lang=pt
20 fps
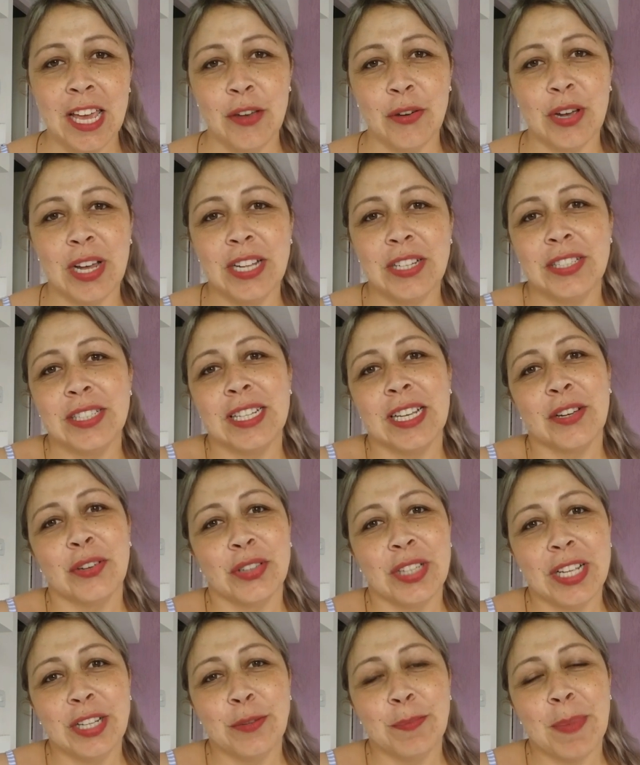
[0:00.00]
Eu quero dizer que
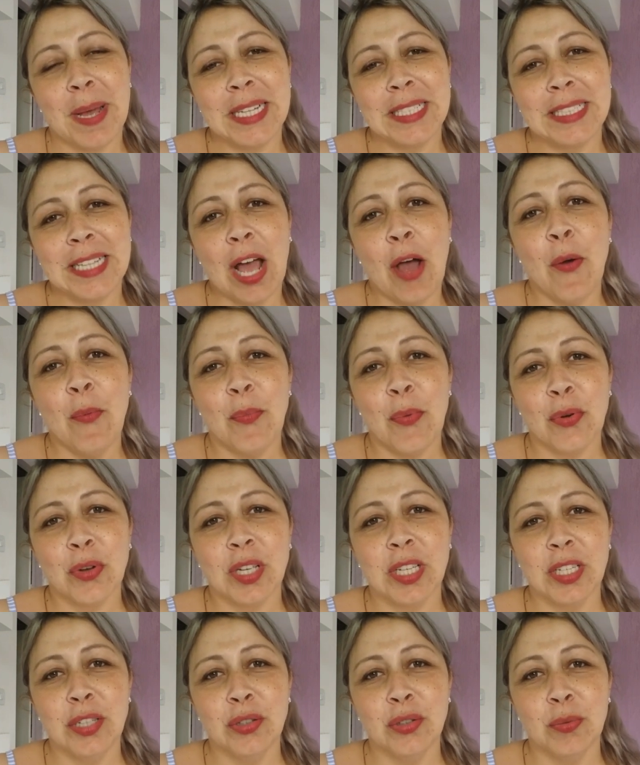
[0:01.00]
eu tento passar um
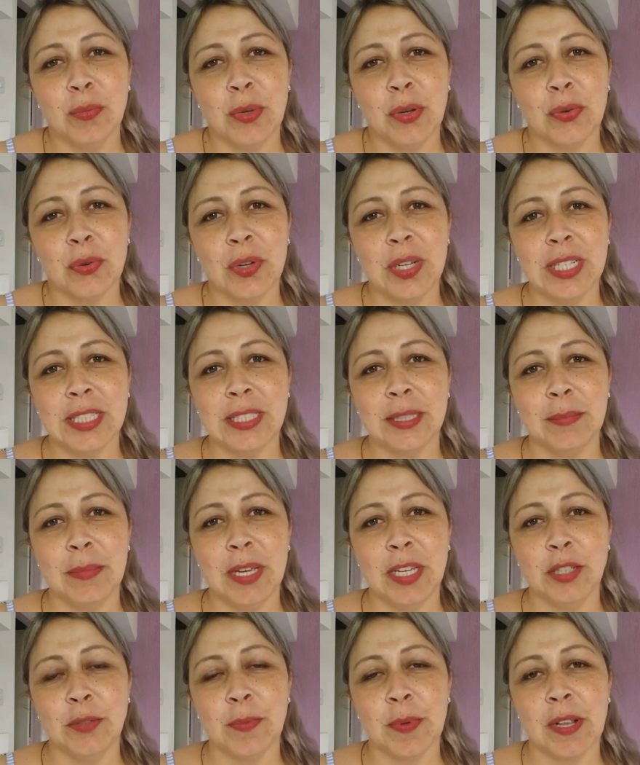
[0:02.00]
pouquinho do meu
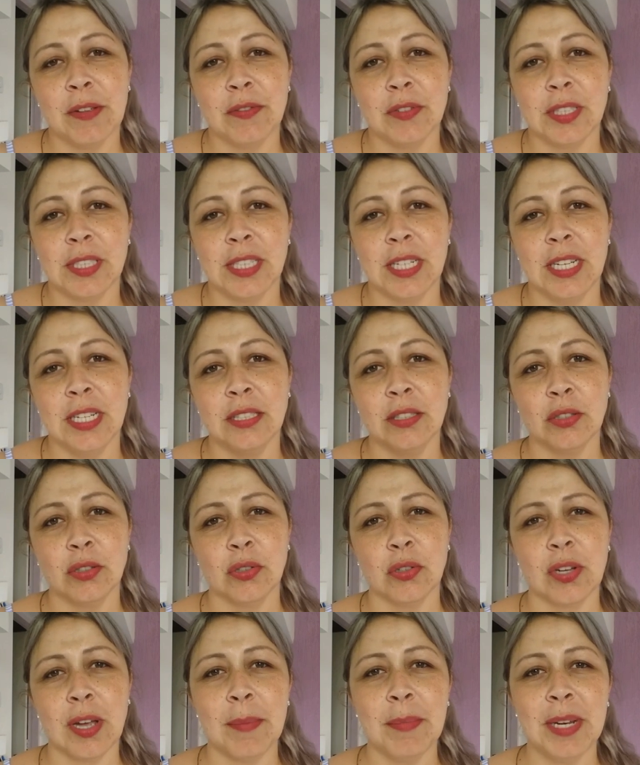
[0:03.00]
conhecimento para vocês. Eu
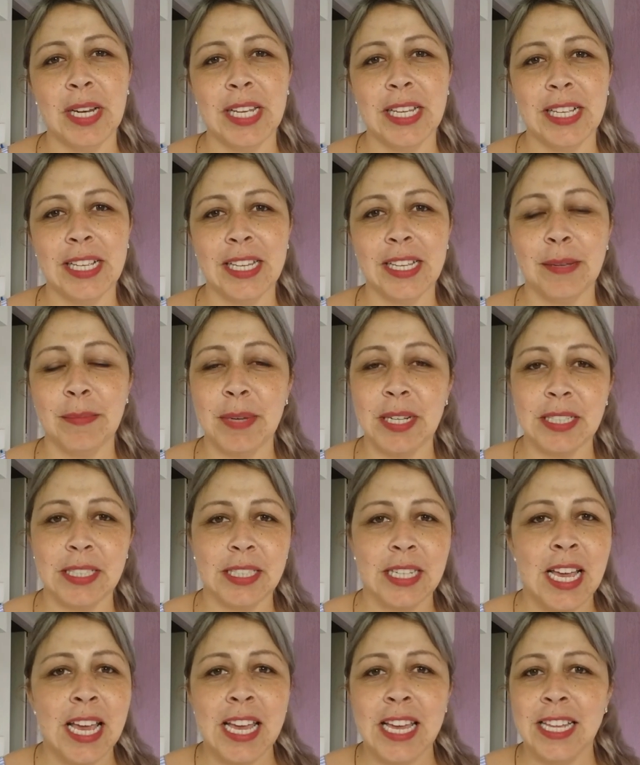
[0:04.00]
sou cabeleireira,
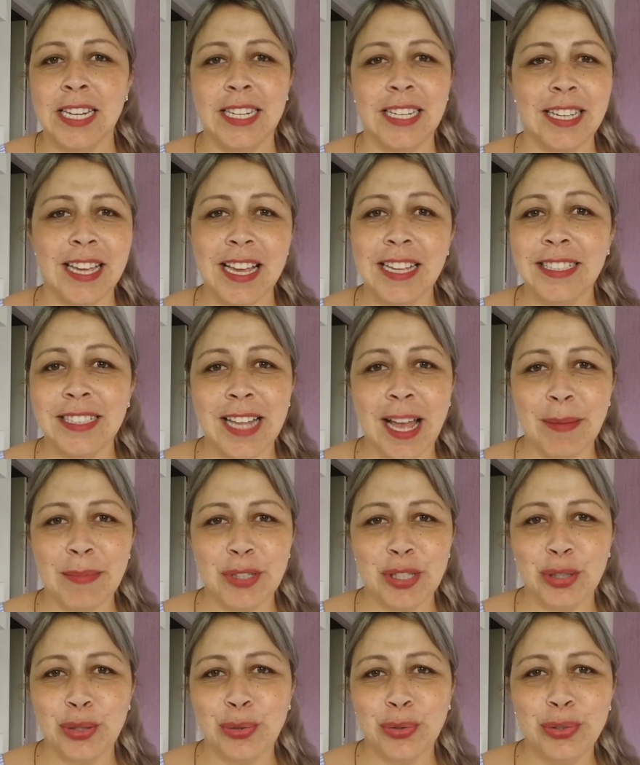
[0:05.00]
mas ninguém
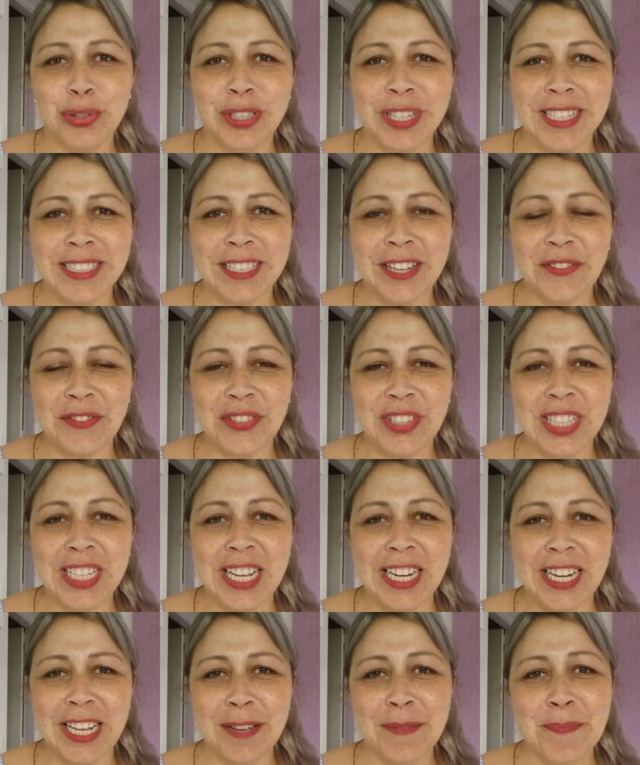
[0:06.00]
sabe de tudo nessa
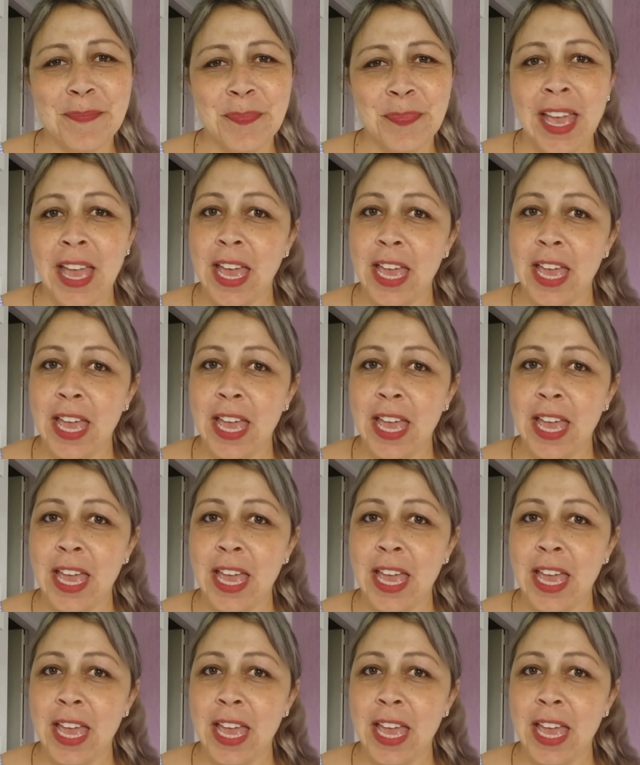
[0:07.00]
vida, né?